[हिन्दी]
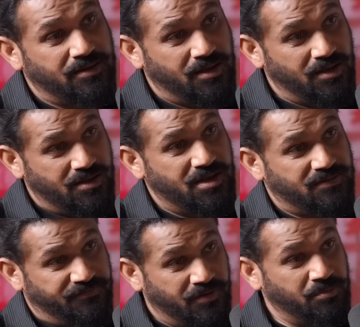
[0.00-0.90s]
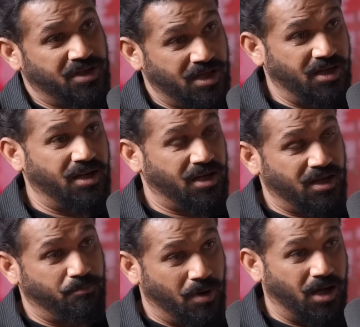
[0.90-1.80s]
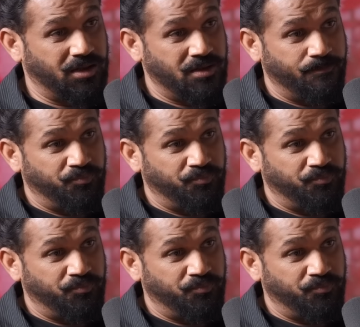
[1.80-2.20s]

थ्री इडियट्स फिल्म देखने के बाद